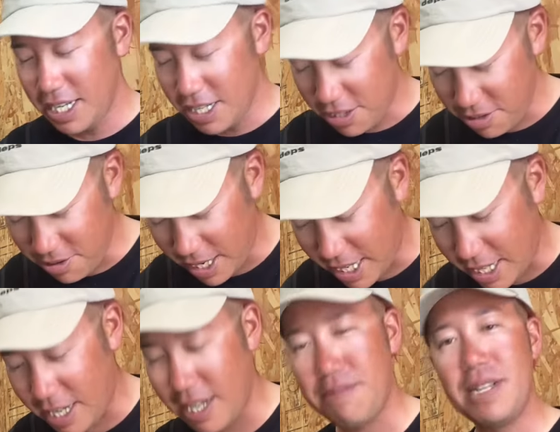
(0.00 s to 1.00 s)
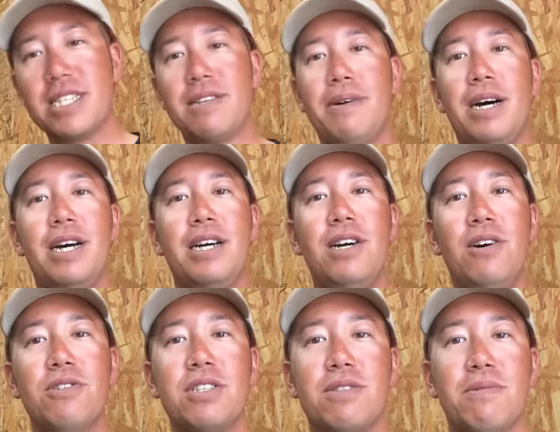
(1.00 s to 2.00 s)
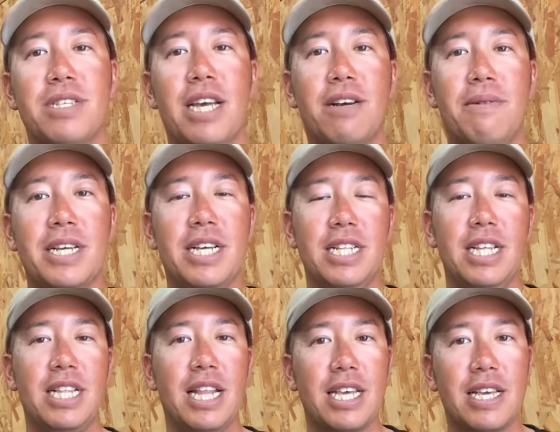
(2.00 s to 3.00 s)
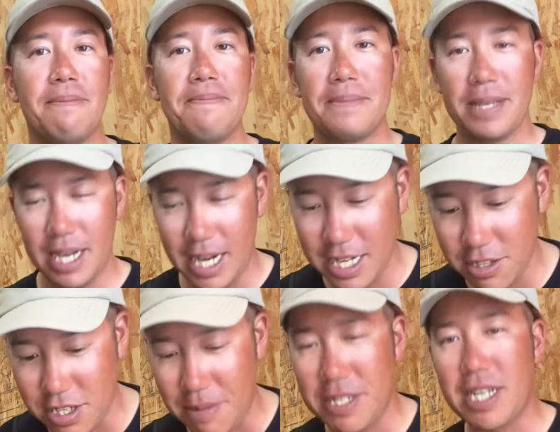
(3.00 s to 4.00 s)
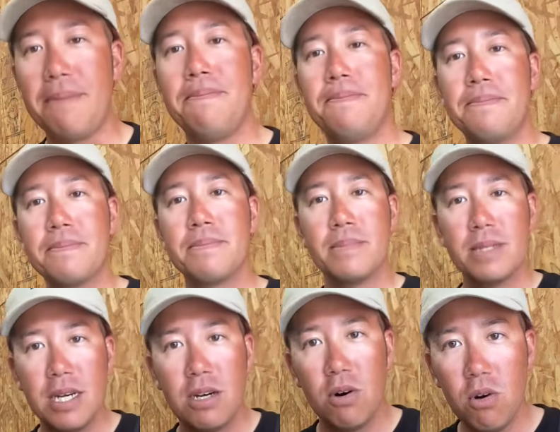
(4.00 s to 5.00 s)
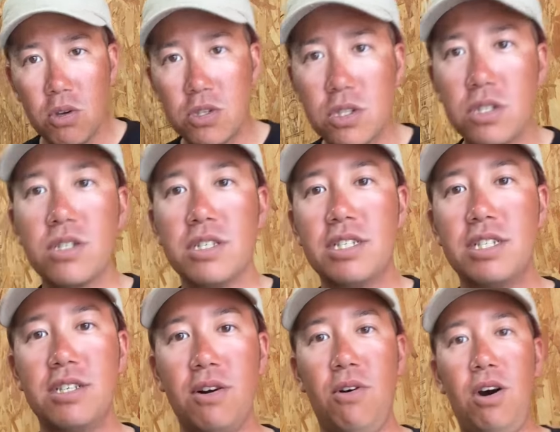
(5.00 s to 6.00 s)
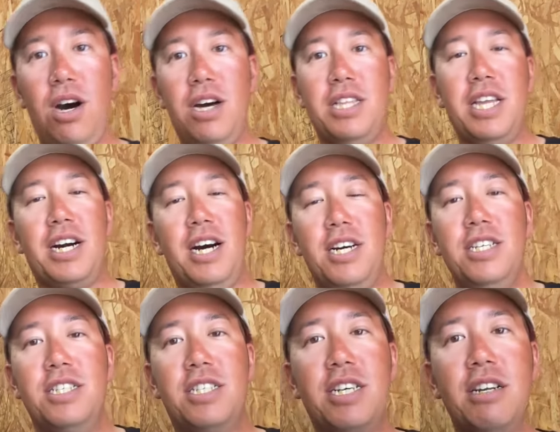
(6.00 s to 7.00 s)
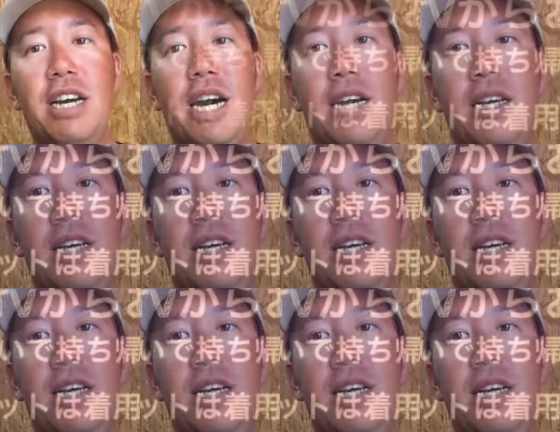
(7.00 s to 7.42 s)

というわけで皆様本日も最後まで聴いていただきありがとうございましたおっすうわ手が力